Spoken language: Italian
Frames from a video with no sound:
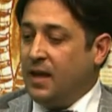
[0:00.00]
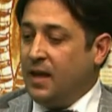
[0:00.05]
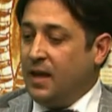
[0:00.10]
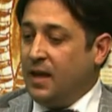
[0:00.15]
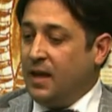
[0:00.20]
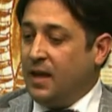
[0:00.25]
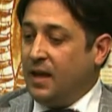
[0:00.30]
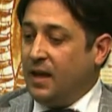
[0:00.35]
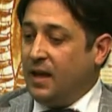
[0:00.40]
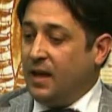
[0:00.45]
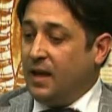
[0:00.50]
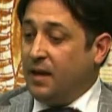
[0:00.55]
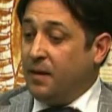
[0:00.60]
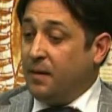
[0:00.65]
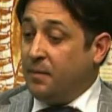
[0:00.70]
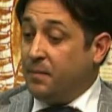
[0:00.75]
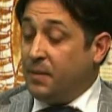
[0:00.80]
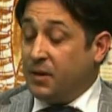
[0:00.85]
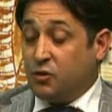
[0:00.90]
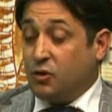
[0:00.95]

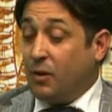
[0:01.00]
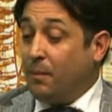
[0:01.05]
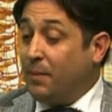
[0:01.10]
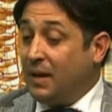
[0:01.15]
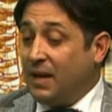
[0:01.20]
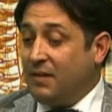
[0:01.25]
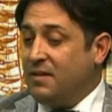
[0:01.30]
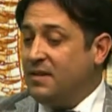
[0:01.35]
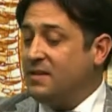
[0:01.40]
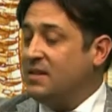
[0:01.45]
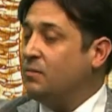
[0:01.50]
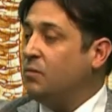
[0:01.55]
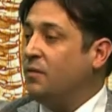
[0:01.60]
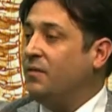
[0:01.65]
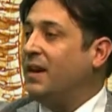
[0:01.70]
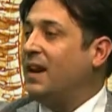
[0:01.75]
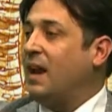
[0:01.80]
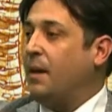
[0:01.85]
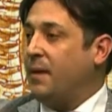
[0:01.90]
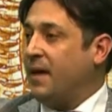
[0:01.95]
e perciò a brevissimo
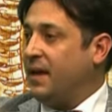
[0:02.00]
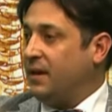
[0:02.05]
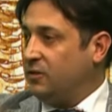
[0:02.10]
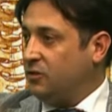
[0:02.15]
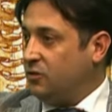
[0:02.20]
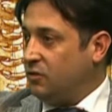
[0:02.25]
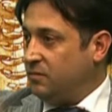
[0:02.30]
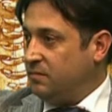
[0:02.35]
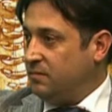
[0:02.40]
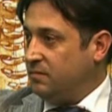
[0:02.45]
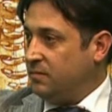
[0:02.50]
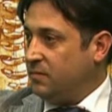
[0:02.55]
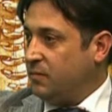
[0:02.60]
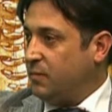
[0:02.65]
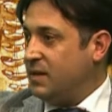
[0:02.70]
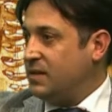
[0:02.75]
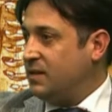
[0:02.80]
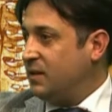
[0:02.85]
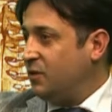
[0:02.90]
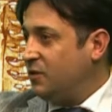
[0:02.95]
verrà aperto.
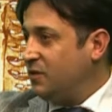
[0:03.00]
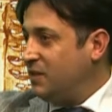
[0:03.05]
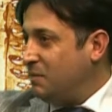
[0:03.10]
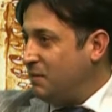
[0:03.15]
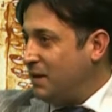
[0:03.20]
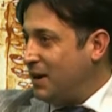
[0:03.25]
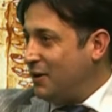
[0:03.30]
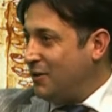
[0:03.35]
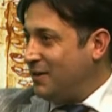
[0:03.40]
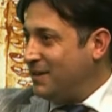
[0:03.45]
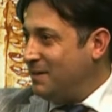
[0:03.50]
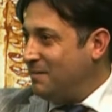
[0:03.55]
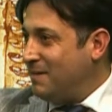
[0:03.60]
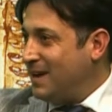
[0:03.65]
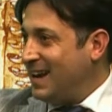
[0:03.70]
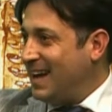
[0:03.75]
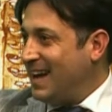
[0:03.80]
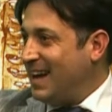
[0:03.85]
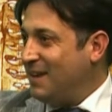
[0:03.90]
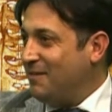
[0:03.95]
Questa sembra una cosa
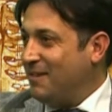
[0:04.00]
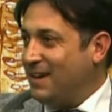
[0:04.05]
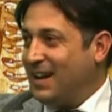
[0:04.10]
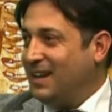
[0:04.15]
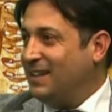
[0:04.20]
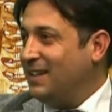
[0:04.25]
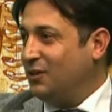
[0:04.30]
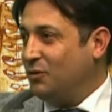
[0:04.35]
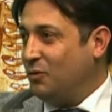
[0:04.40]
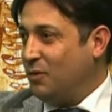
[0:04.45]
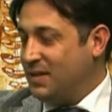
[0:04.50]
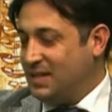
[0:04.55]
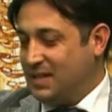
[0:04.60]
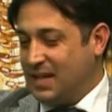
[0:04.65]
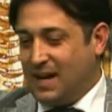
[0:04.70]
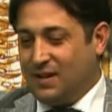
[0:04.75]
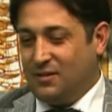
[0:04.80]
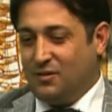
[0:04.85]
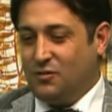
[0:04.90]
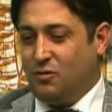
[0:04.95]
banale, ma in realtà non lo è
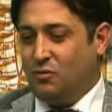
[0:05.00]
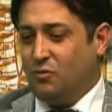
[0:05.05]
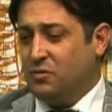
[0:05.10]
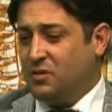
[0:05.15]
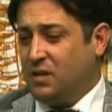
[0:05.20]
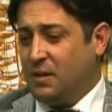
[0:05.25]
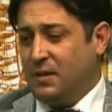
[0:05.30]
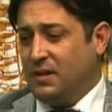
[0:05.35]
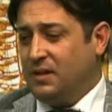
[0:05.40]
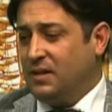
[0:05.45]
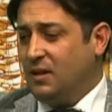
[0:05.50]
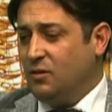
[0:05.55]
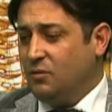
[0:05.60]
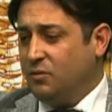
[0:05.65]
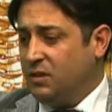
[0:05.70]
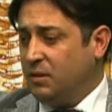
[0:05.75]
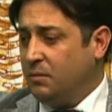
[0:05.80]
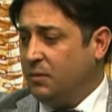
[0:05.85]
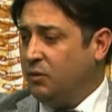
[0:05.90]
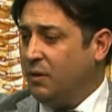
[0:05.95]
stato. Solamente negli
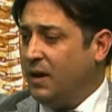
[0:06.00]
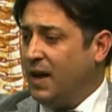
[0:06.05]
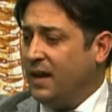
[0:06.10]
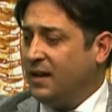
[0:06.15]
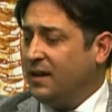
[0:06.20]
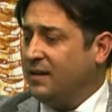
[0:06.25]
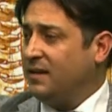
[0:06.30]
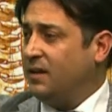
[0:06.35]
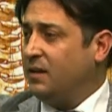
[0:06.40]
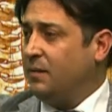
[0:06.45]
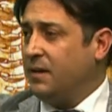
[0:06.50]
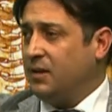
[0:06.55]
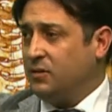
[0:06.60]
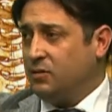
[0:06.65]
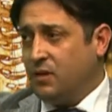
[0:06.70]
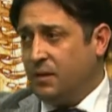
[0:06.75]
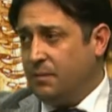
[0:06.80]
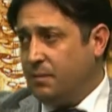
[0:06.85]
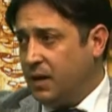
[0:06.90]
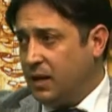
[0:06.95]
ultimi due anni è stato
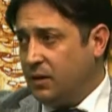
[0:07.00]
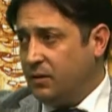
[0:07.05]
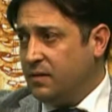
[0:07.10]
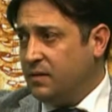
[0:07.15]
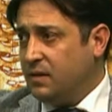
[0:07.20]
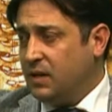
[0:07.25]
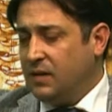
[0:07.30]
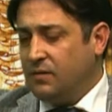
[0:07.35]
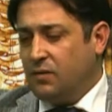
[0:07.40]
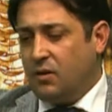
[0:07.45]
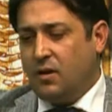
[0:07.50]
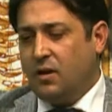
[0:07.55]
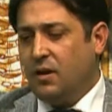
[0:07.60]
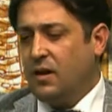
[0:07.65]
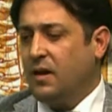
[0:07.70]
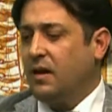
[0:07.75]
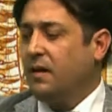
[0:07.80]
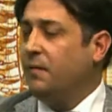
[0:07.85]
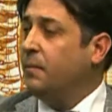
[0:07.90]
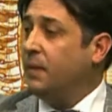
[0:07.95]
aperto nel periodo estivo,
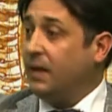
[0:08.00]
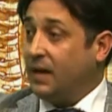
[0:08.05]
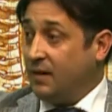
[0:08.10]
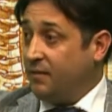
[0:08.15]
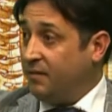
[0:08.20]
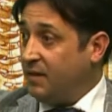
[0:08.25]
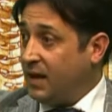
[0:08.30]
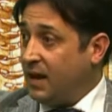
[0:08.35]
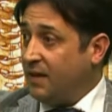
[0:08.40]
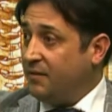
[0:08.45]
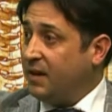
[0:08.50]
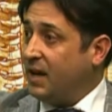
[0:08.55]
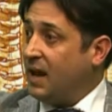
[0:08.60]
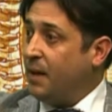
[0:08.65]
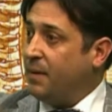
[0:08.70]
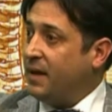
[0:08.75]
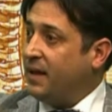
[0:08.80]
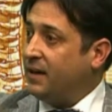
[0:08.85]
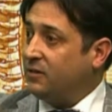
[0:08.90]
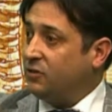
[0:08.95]
verrà, verrà
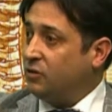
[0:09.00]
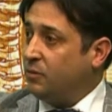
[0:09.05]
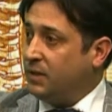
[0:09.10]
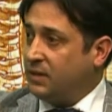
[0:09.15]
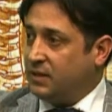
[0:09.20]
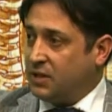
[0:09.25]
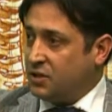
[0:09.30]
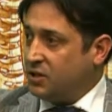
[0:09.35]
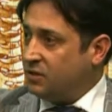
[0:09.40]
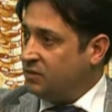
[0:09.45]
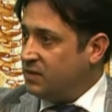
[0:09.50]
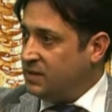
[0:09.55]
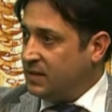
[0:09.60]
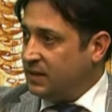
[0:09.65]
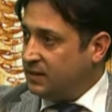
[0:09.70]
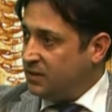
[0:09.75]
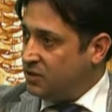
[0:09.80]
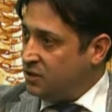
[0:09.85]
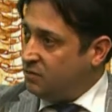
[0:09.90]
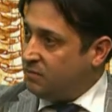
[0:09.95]
aperto per
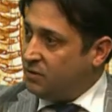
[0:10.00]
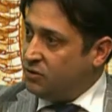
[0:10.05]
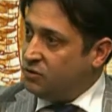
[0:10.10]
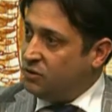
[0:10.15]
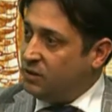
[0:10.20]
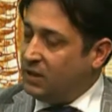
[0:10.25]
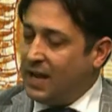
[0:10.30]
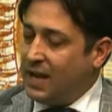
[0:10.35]
365 giorni